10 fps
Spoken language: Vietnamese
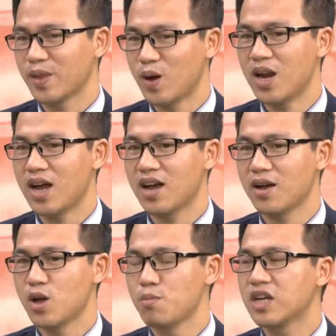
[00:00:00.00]
đó là
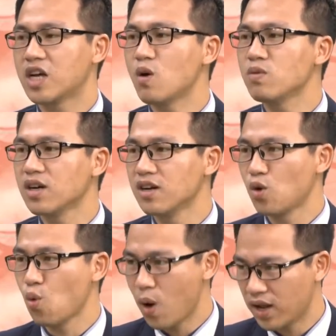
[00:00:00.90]
mình không
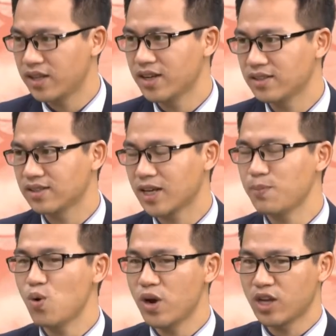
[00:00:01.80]
ngừng hoàn thiện
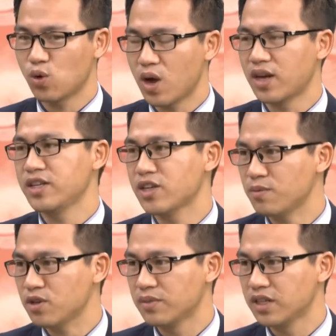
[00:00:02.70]
cái mô hình quản lý
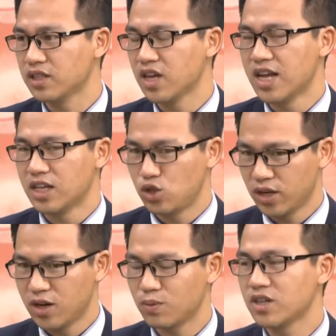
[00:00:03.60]
nhóm của mình
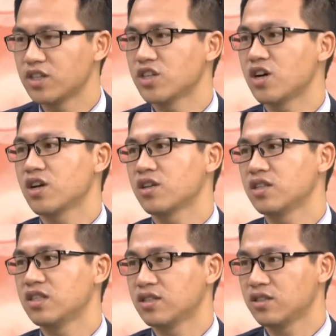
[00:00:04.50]
truyền động lực cho
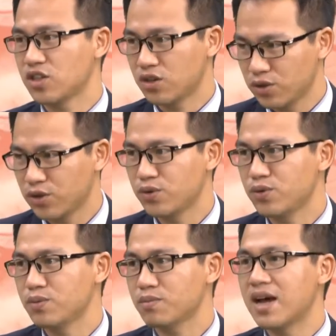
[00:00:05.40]
cho đội
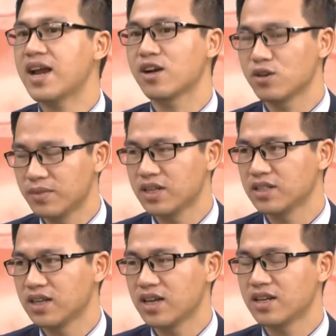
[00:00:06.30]
ngũ bán hàng của mình
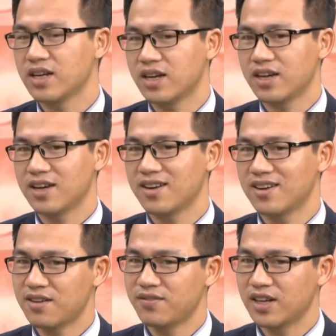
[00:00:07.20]
để
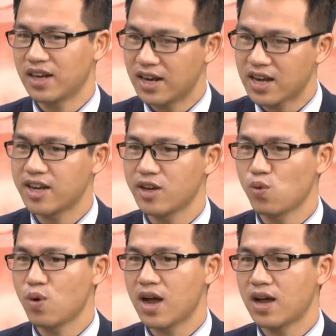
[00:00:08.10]
làm việc ngày càng hiệu
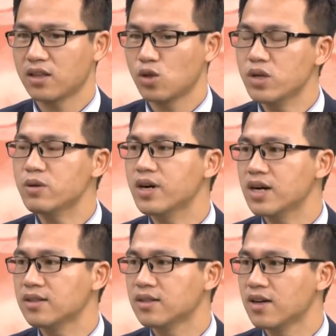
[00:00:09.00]
quả tối ưu
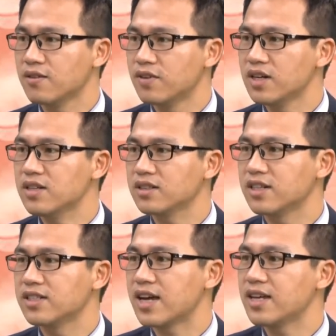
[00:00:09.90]
hơn với lượng
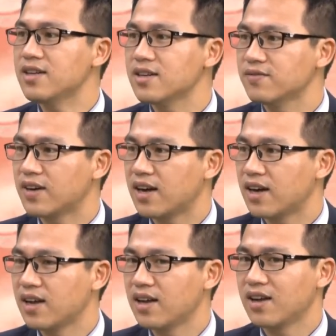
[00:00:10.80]
thời gian ít hơn và
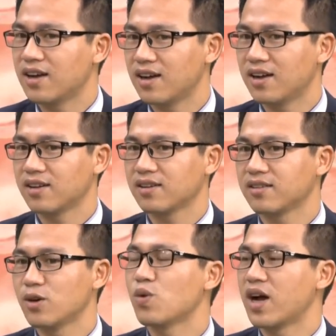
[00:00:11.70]
à,
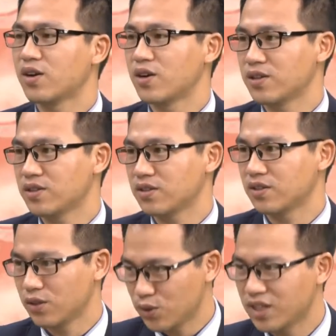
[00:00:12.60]
hiệu quả nó
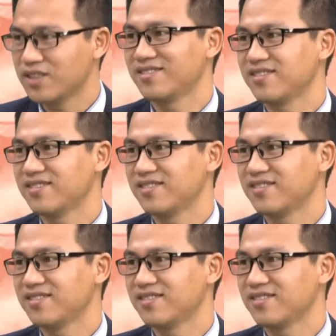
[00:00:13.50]
nó tốt hơn